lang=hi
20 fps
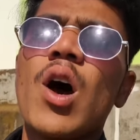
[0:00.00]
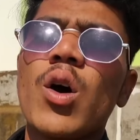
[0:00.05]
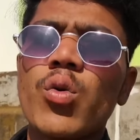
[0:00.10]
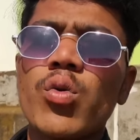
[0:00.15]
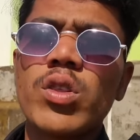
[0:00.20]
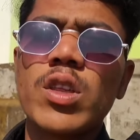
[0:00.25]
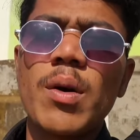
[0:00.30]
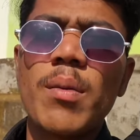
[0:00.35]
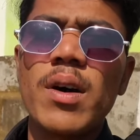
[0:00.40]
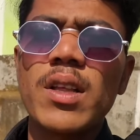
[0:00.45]
और
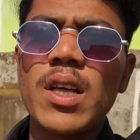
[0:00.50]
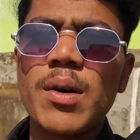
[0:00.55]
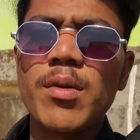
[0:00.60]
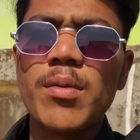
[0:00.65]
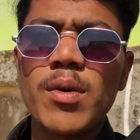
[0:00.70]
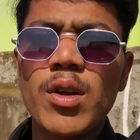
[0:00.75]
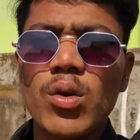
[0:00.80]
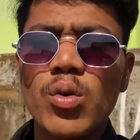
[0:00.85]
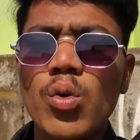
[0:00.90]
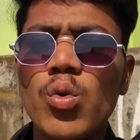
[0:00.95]
उसके बाद
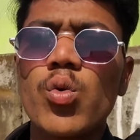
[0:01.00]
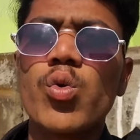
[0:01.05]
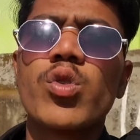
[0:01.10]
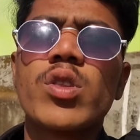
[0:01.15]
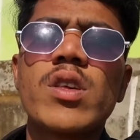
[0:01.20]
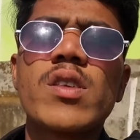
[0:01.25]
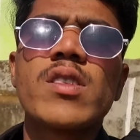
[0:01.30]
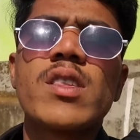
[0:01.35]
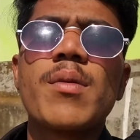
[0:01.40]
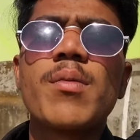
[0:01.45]
अभी मेरे को
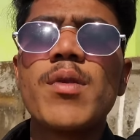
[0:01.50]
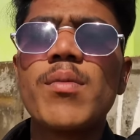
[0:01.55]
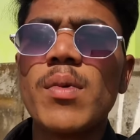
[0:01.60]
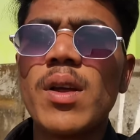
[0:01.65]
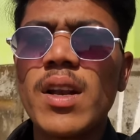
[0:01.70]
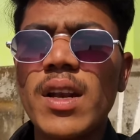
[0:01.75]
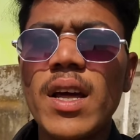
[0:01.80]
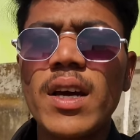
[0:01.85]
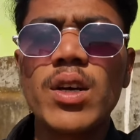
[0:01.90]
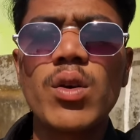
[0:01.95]
खुशी से भी
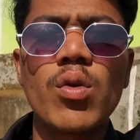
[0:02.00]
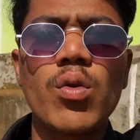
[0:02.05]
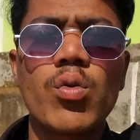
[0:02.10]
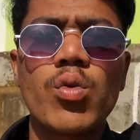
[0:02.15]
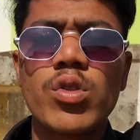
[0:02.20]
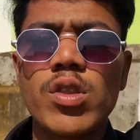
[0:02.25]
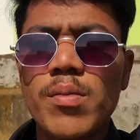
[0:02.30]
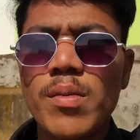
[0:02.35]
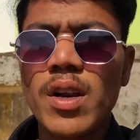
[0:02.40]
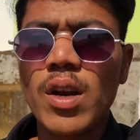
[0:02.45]
मिलना है क्योंकि
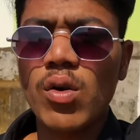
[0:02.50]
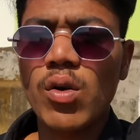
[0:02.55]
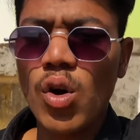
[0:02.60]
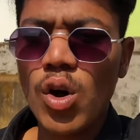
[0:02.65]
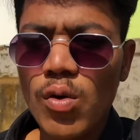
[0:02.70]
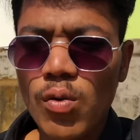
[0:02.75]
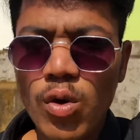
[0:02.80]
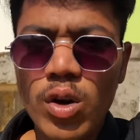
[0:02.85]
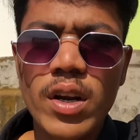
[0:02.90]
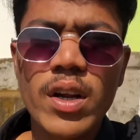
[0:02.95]
खुशी मेरा
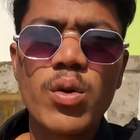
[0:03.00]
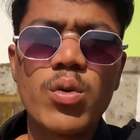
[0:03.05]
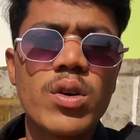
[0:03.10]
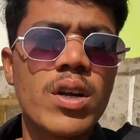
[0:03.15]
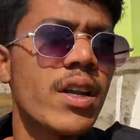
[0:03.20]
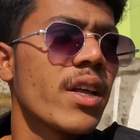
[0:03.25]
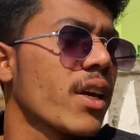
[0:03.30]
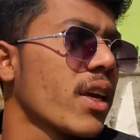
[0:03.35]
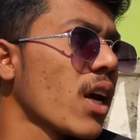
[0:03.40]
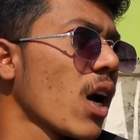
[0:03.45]
कॉल वॉल नहीं
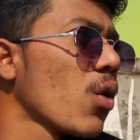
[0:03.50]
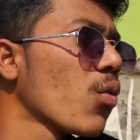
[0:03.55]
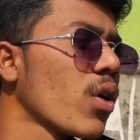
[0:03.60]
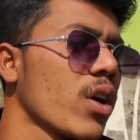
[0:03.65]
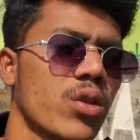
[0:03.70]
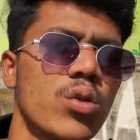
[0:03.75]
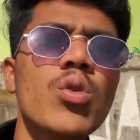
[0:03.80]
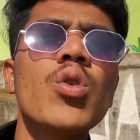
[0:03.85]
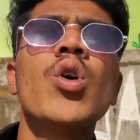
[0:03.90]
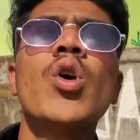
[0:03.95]
उठा रही क्या
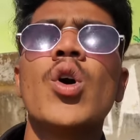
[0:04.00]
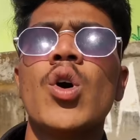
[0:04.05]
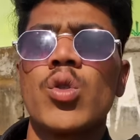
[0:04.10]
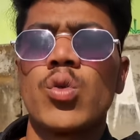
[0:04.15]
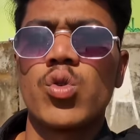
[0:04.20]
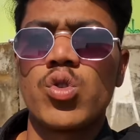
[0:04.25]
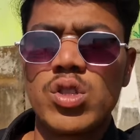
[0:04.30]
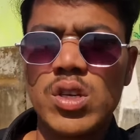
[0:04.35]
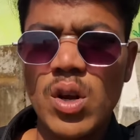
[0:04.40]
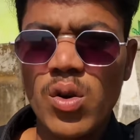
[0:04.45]
हुआ है तो,
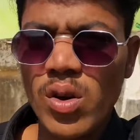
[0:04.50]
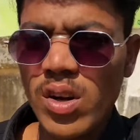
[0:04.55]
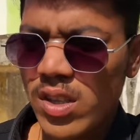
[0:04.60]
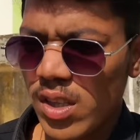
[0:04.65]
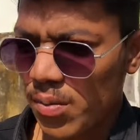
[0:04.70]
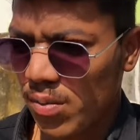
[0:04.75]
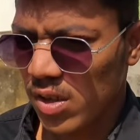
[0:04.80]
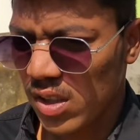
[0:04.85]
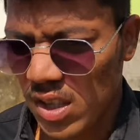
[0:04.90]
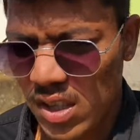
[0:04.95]
तो चलो गए
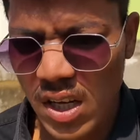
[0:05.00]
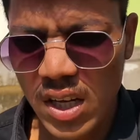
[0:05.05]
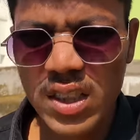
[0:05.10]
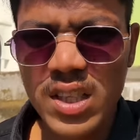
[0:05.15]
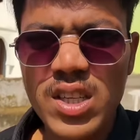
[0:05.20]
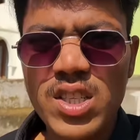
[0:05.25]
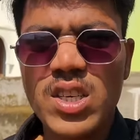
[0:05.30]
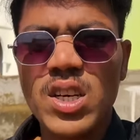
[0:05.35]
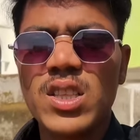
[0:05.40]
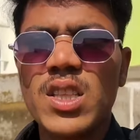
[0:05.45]
सब सीधे
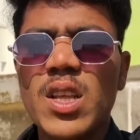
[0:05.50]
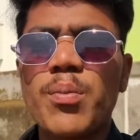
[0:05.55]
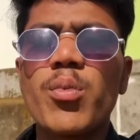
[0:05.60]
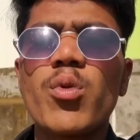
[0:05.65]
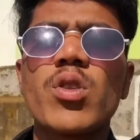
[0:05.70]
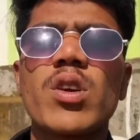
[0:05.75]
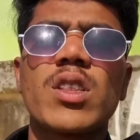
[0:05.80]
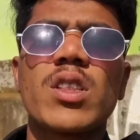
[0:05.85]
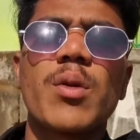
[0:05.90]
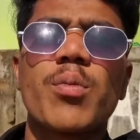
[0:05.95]
जाते हैं
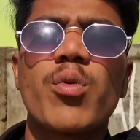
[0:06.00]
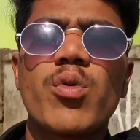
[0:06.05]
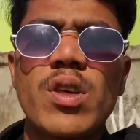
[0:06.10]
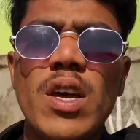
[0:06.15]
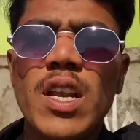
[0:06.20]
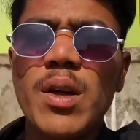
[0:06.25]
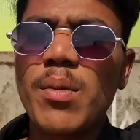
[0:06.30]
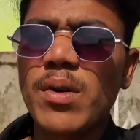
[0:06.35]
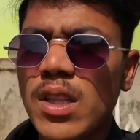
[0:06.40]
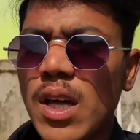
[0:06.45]
जगदलपुर जगदलपुर
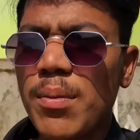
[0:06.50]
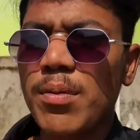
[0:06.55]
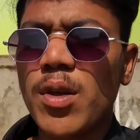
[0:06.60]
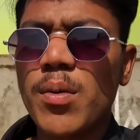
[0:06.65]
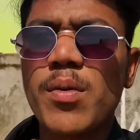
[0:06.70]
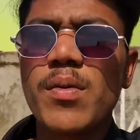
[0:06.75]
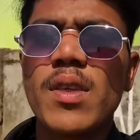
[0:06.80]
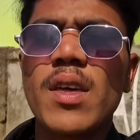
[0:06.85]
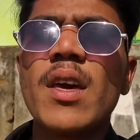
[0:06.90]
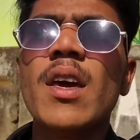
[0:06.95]
जाने के बाद आप
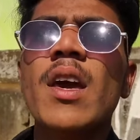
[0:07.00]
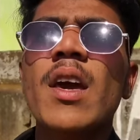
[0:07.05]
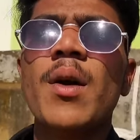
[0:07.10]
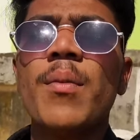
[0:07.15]
सभी से